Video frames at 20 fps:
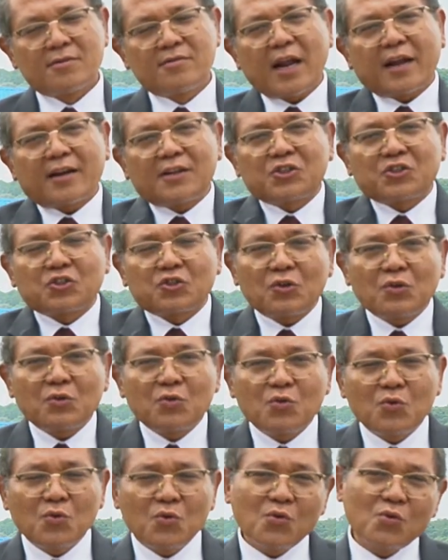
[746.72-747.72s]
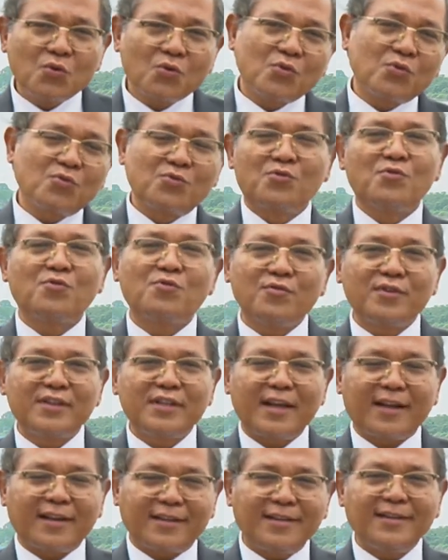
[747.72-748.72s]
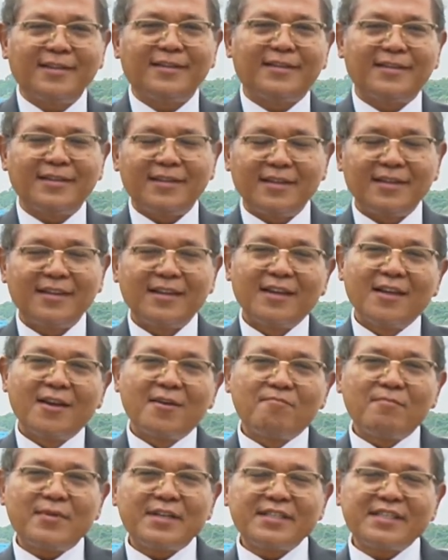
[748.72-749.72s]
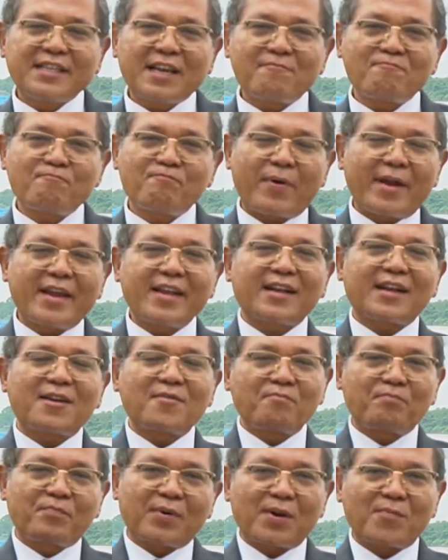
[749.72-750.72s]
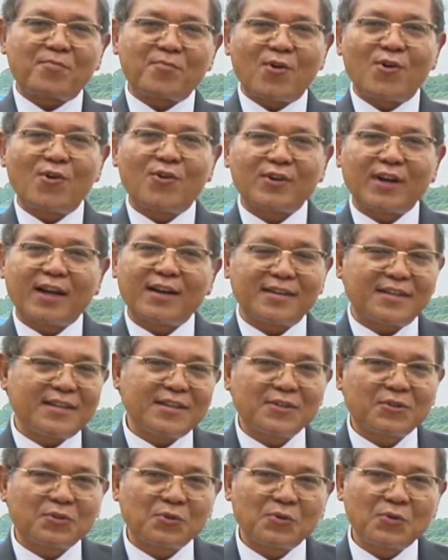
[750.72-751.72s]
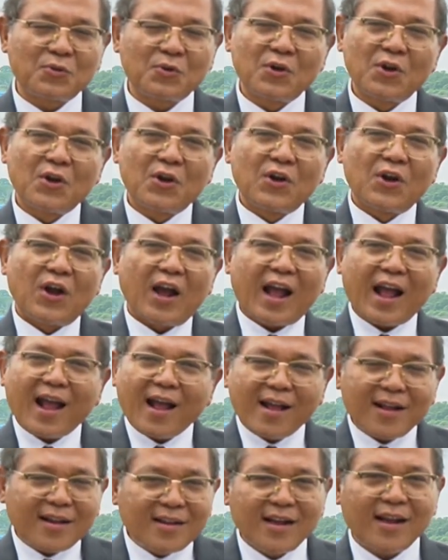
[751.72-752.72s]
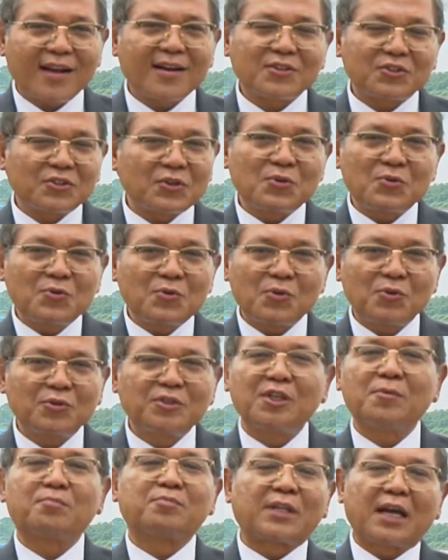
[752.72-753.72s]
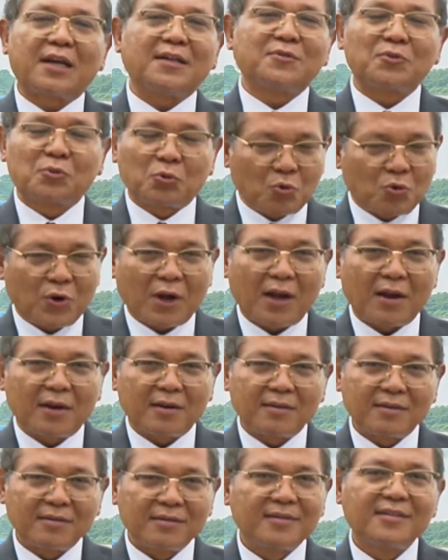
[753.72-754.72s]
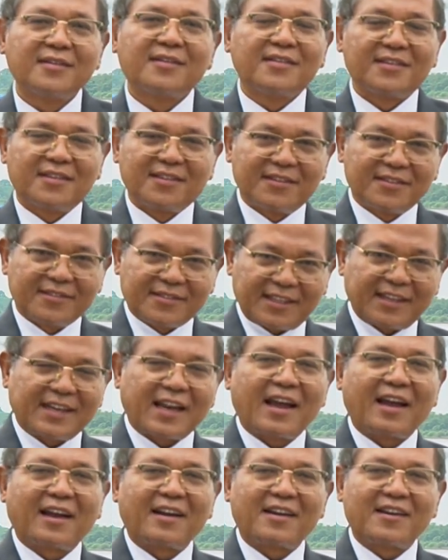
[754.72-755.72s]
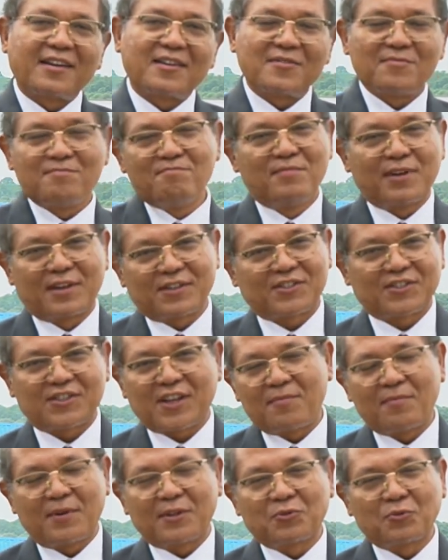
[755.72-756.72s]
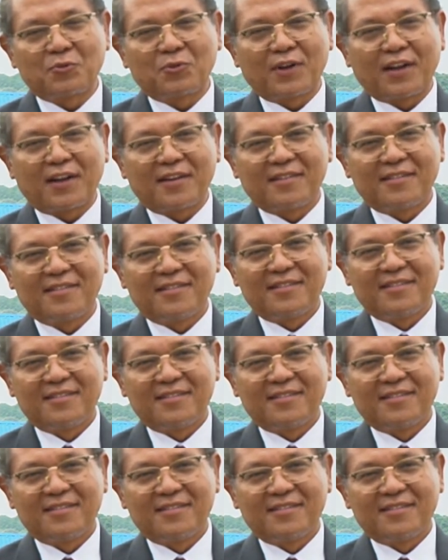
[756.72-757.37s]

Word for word: Dari seluruh dunia ini menyampaikan permohonan itu agar seluruh ciptaan Tuhan tenang bersama Tuhan,